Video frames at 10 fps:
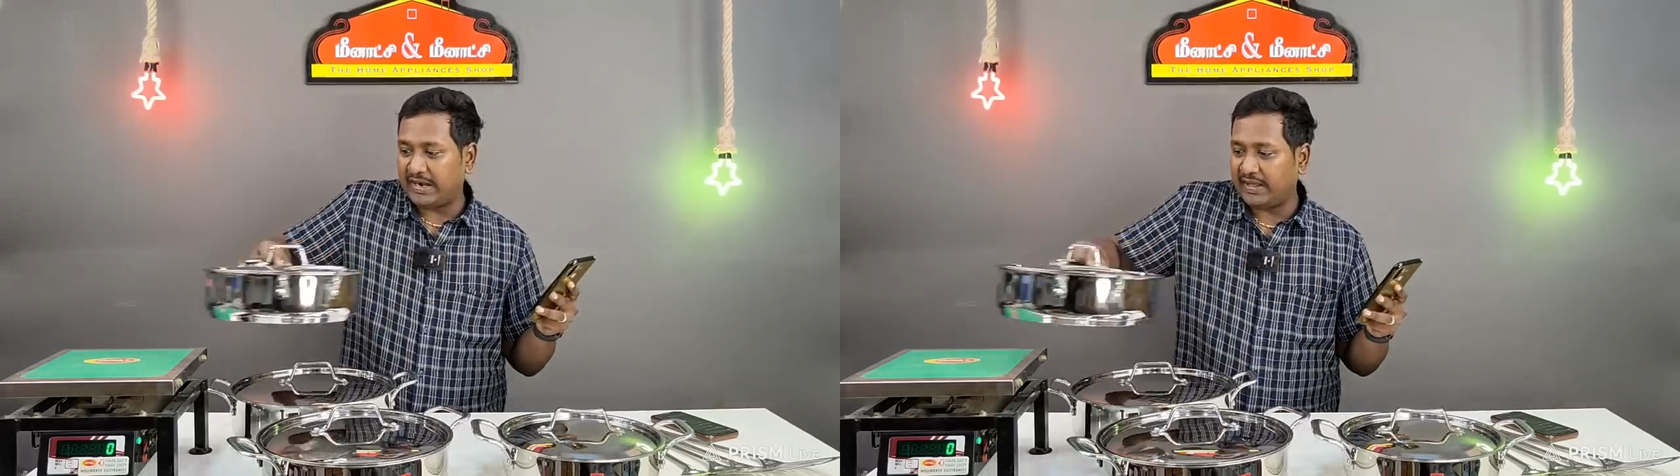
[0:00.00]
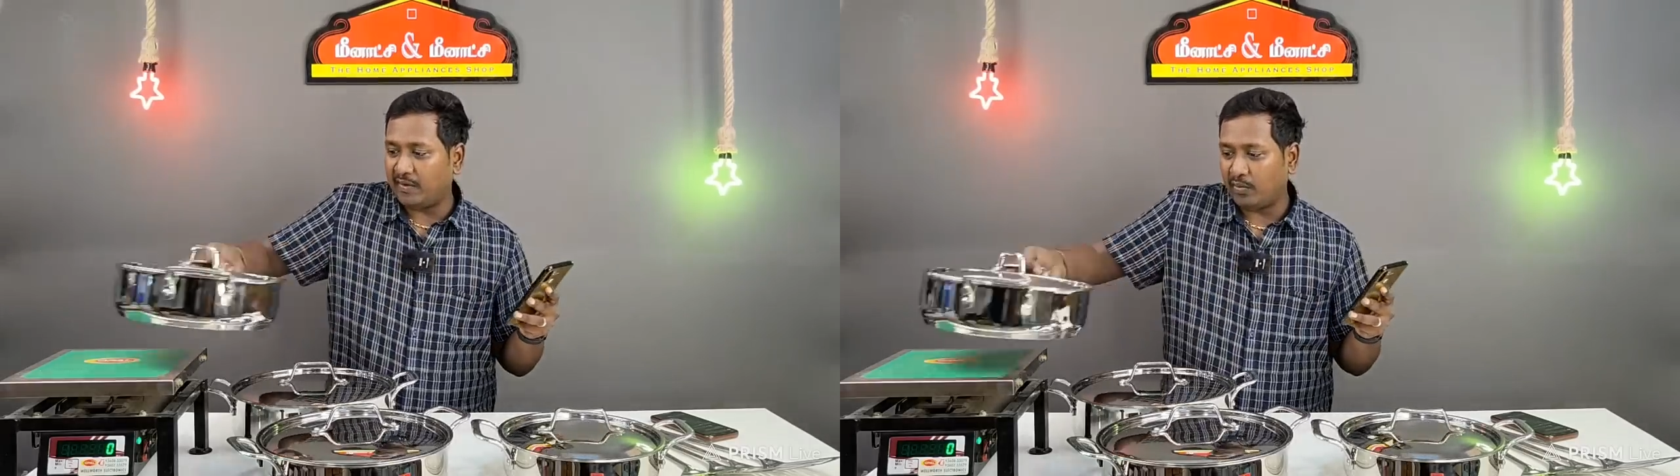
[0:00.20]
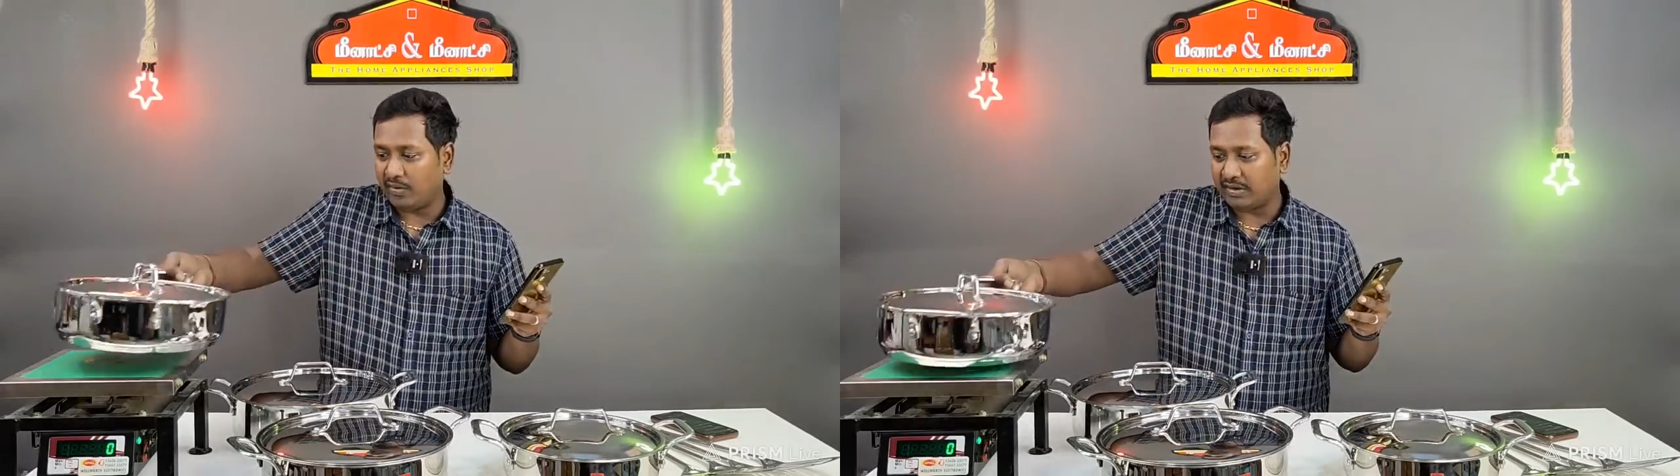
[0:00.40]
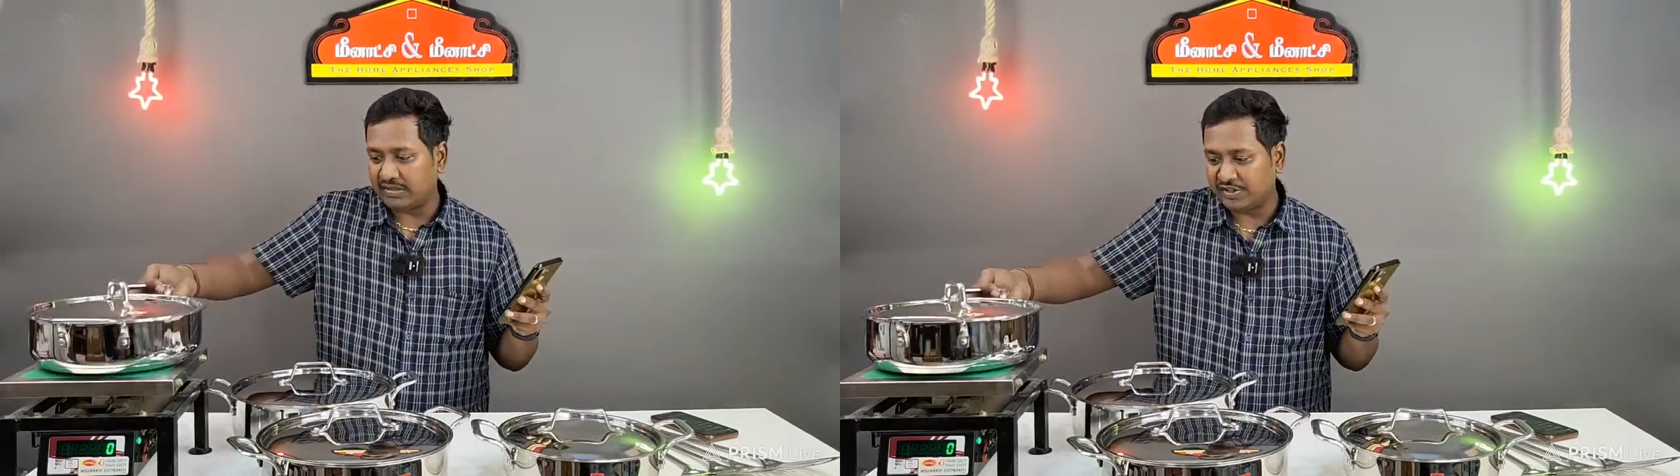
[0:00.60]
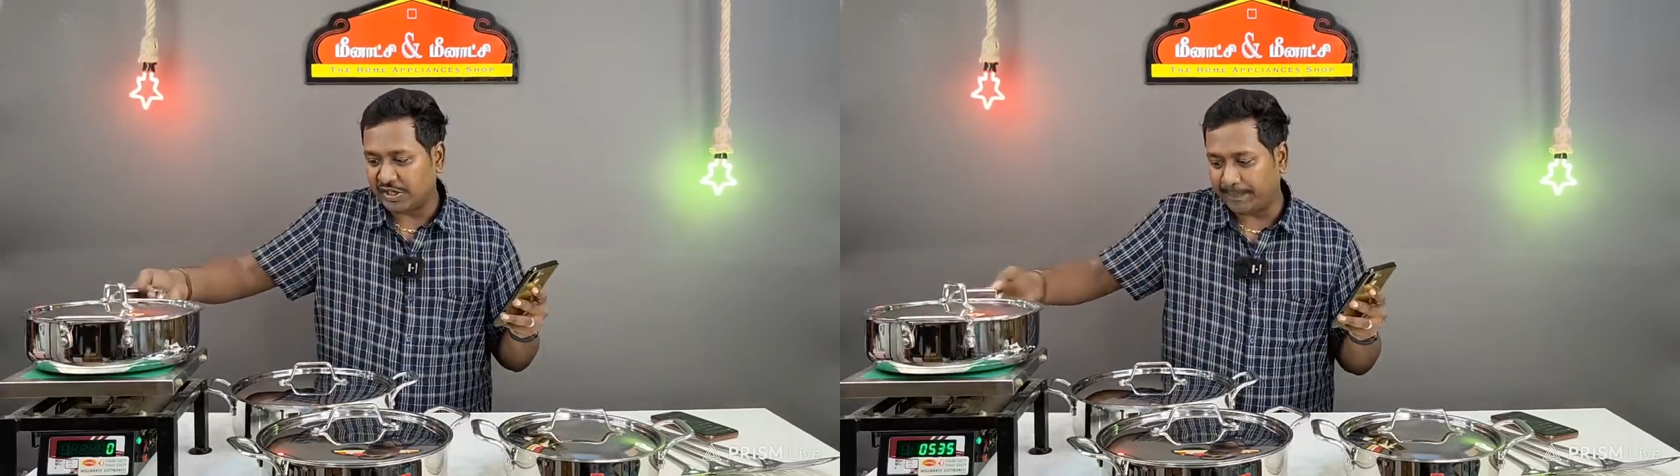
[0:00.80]
இடம் எவ்வளோ
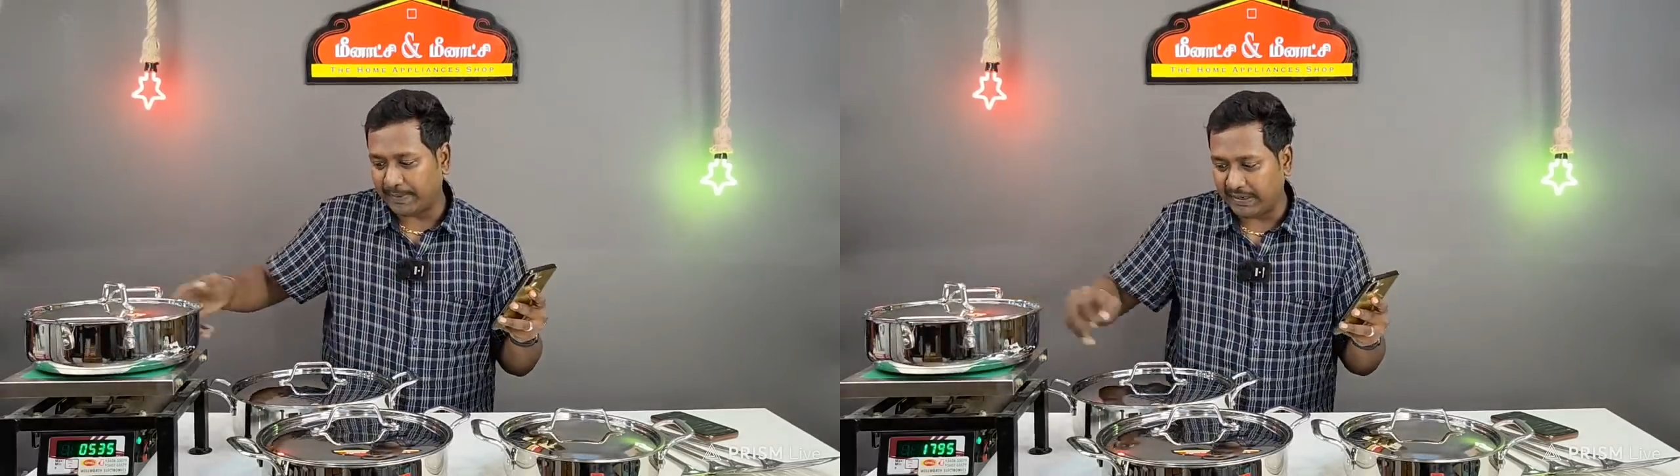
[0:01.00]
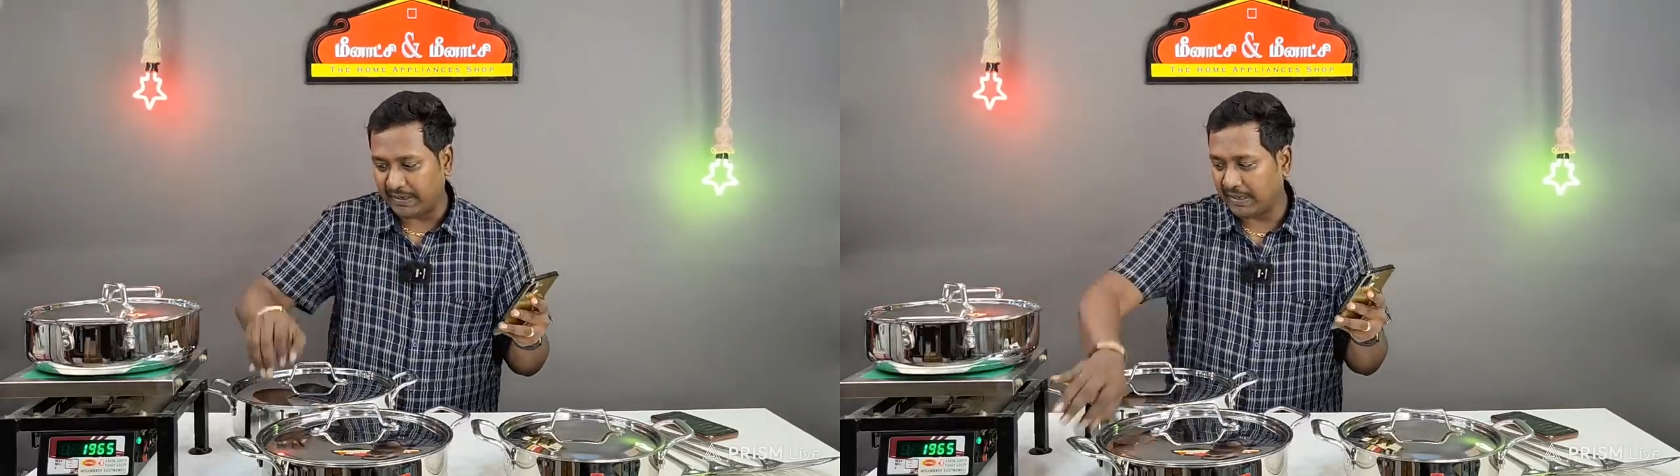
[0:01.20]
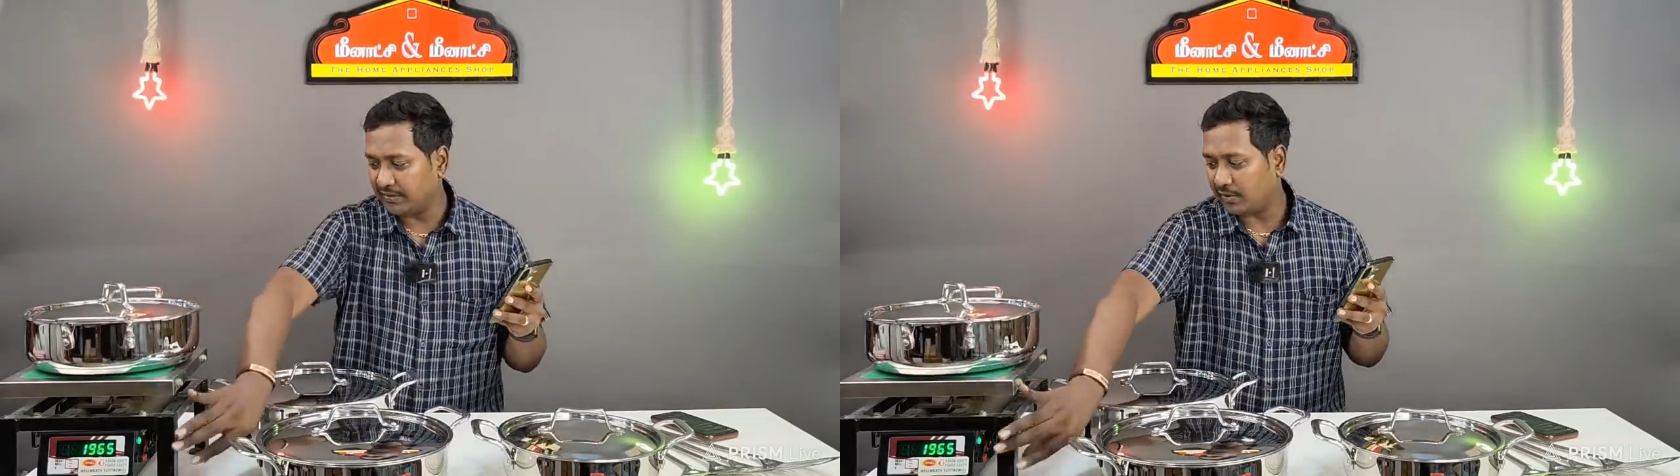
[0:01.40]
வருதுன்னு செக் பண்ணிக்கலாம்